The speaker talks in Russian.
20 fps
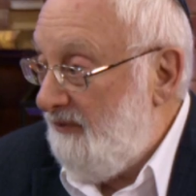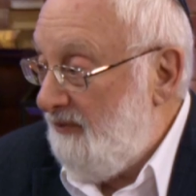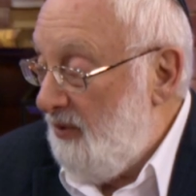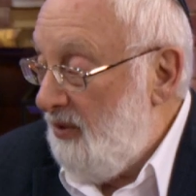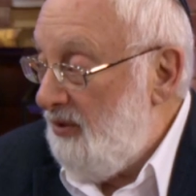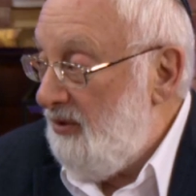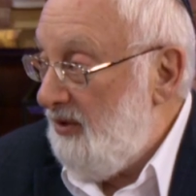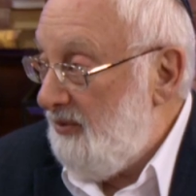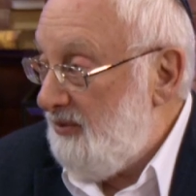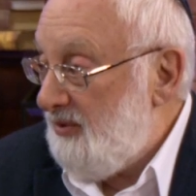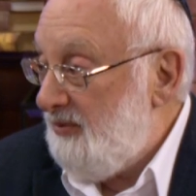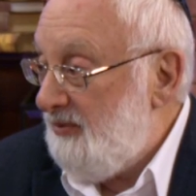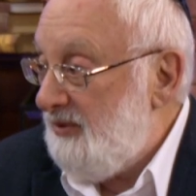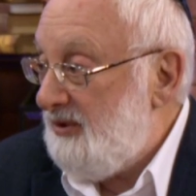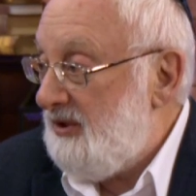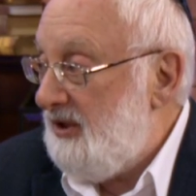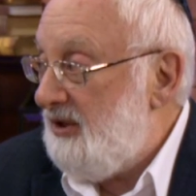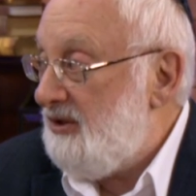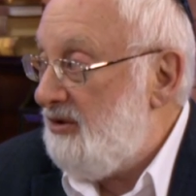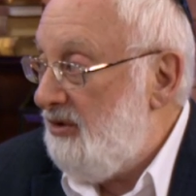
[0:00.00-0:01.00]
в полном
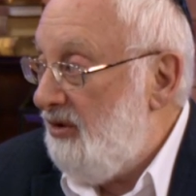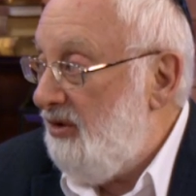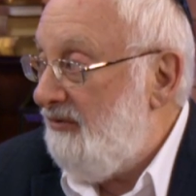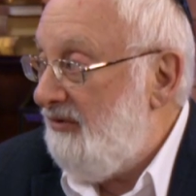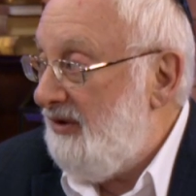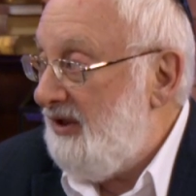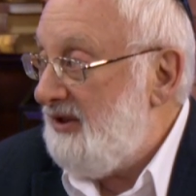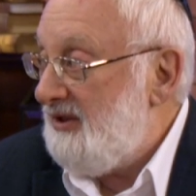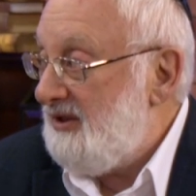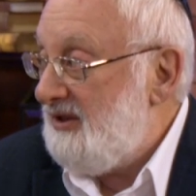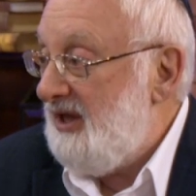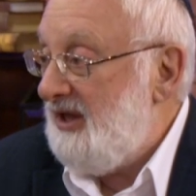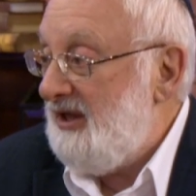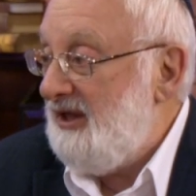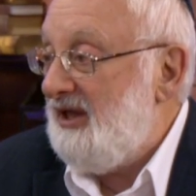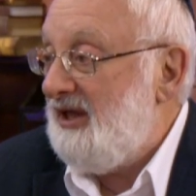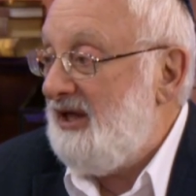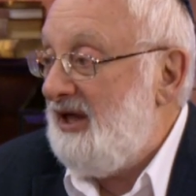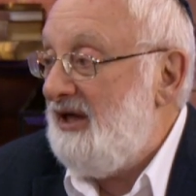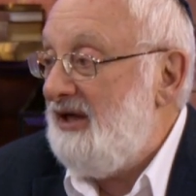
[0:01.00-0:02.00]
смысле слова. Стоит
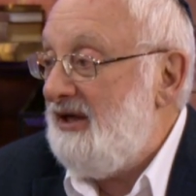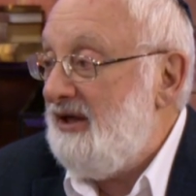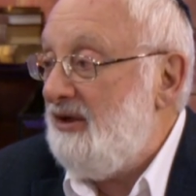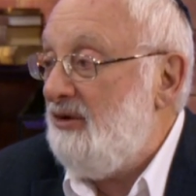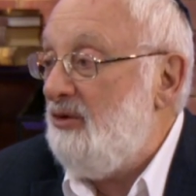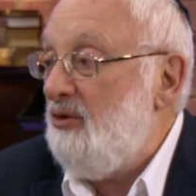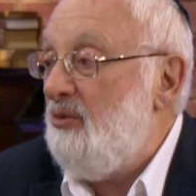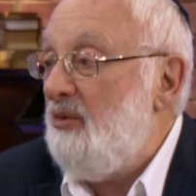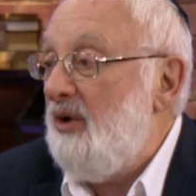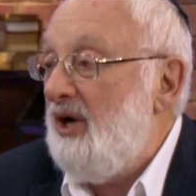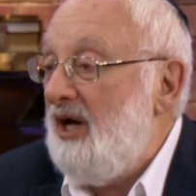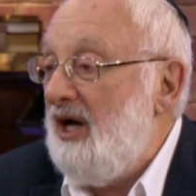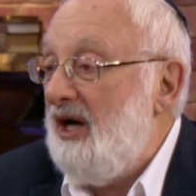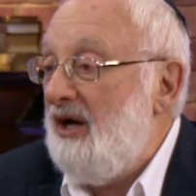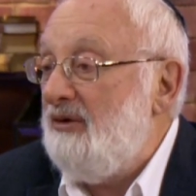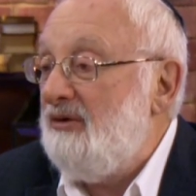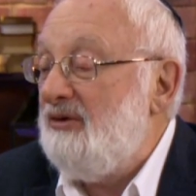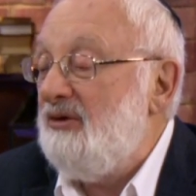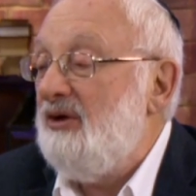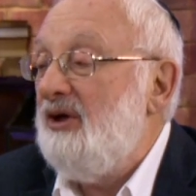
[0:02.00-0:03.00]
на коленях,
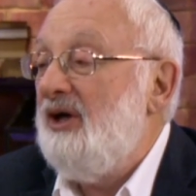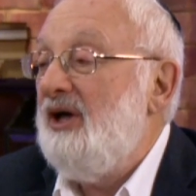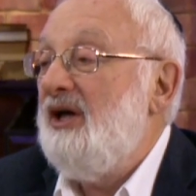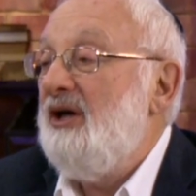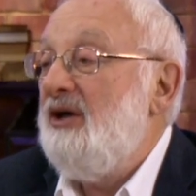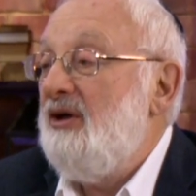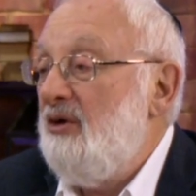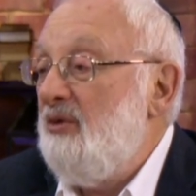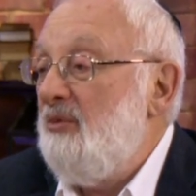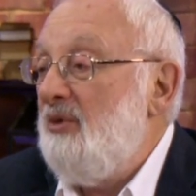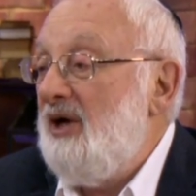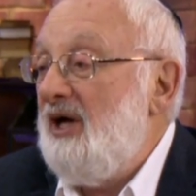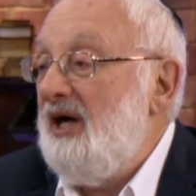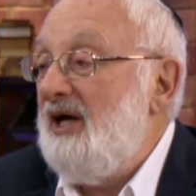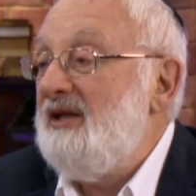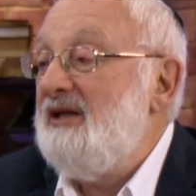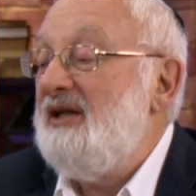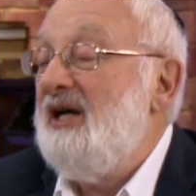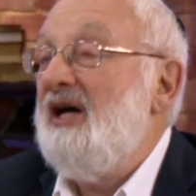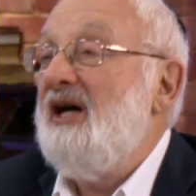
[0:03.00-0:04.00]
умоляют и
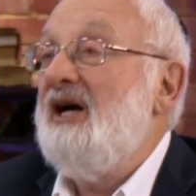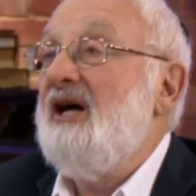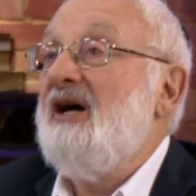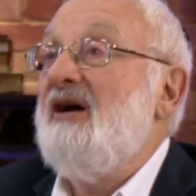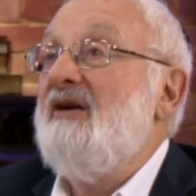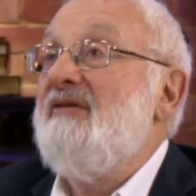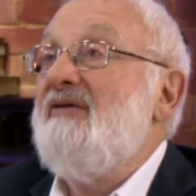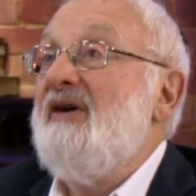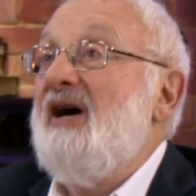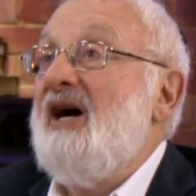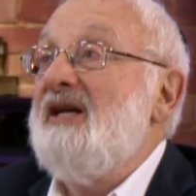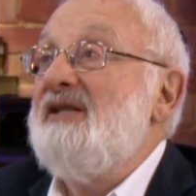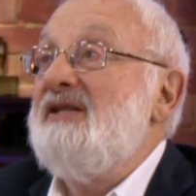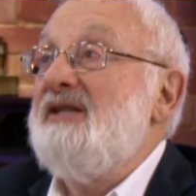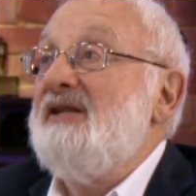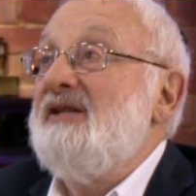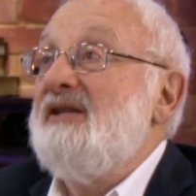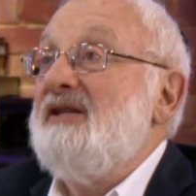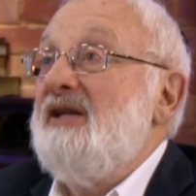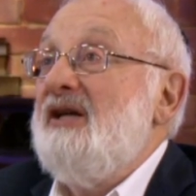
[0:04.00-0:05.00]
умоляет,
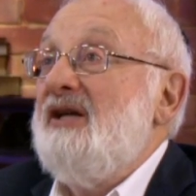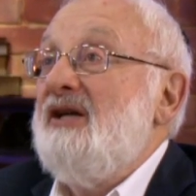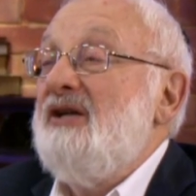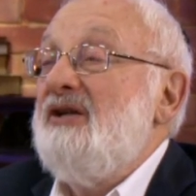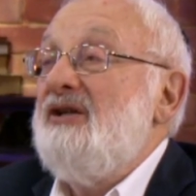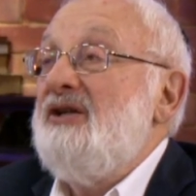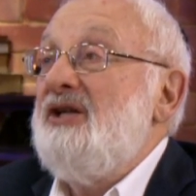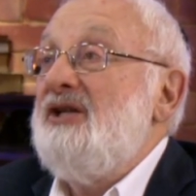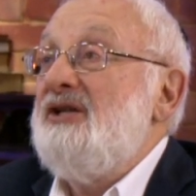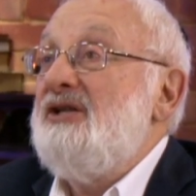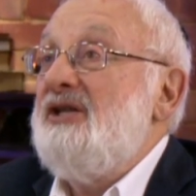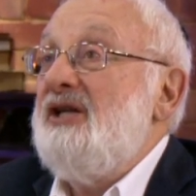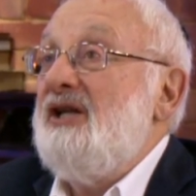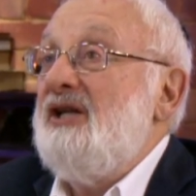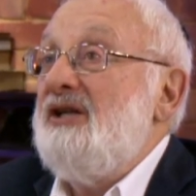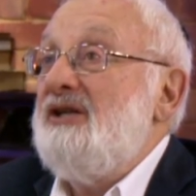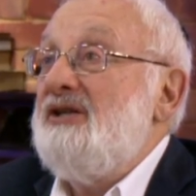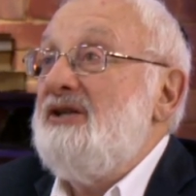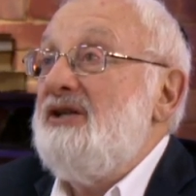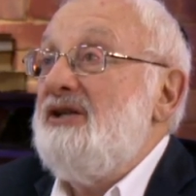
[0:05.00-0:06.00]
хватит, не
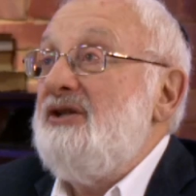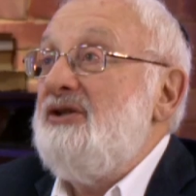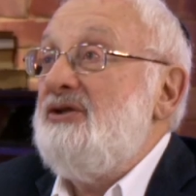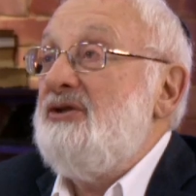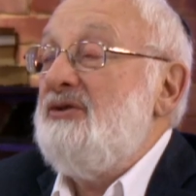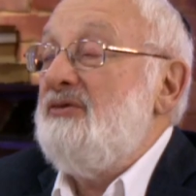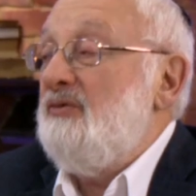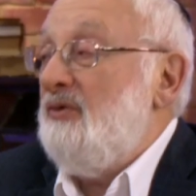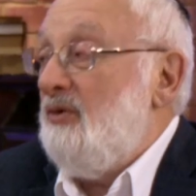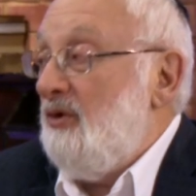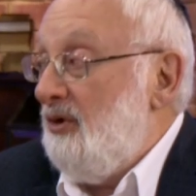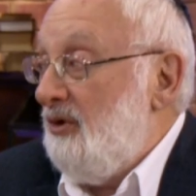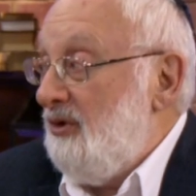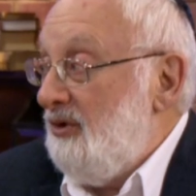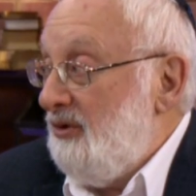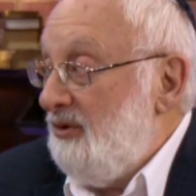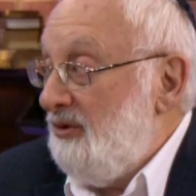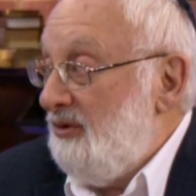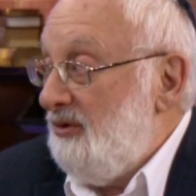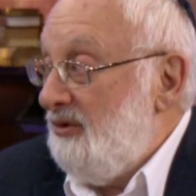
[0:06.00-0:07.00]
делайте ничего.
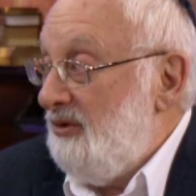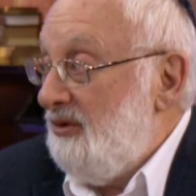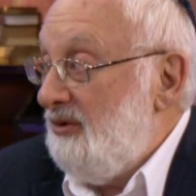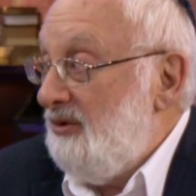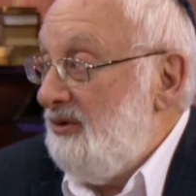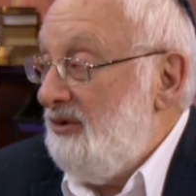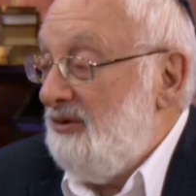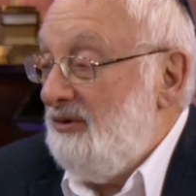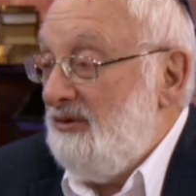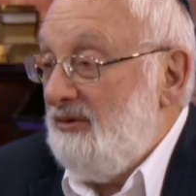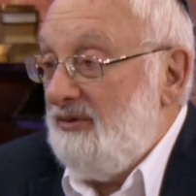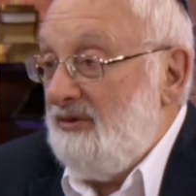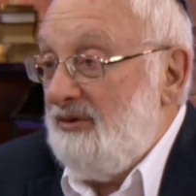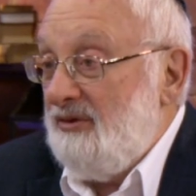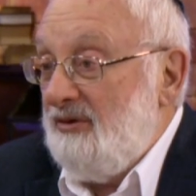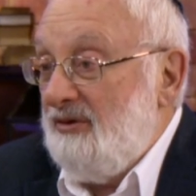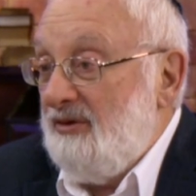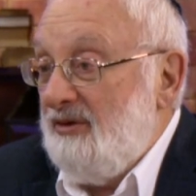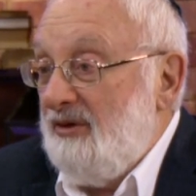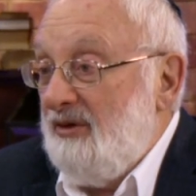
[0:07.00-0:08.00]

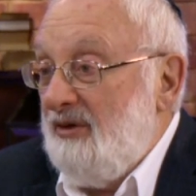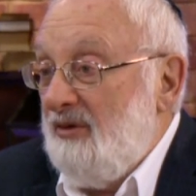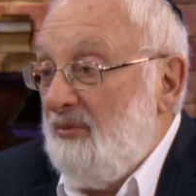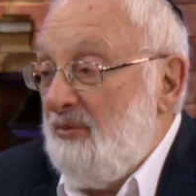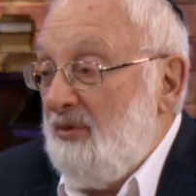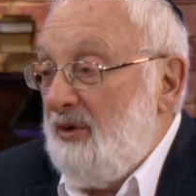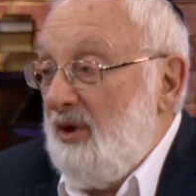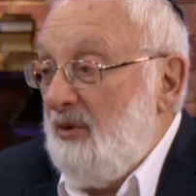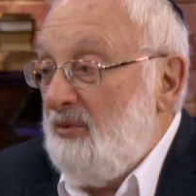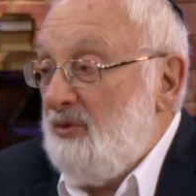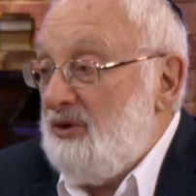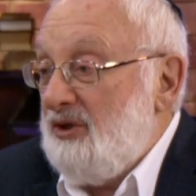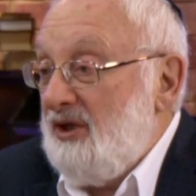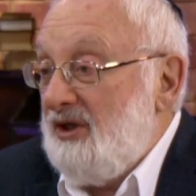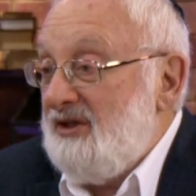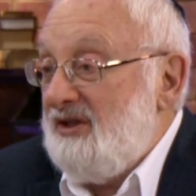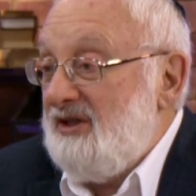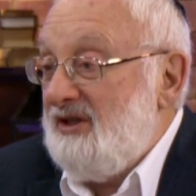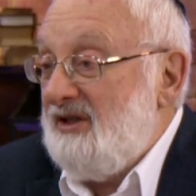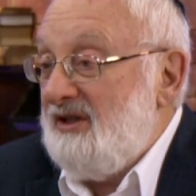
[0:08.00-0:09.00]
Все. Потому
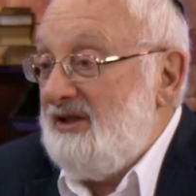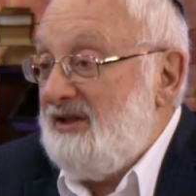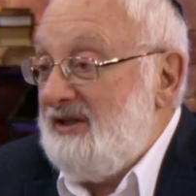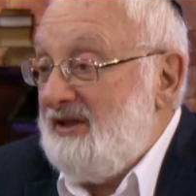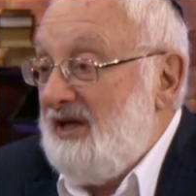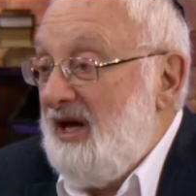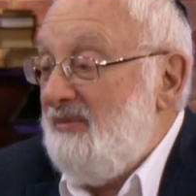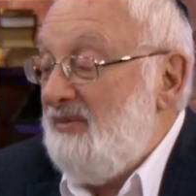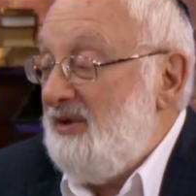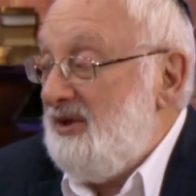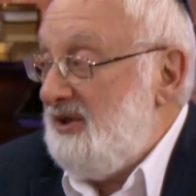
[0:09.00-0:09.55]
что сами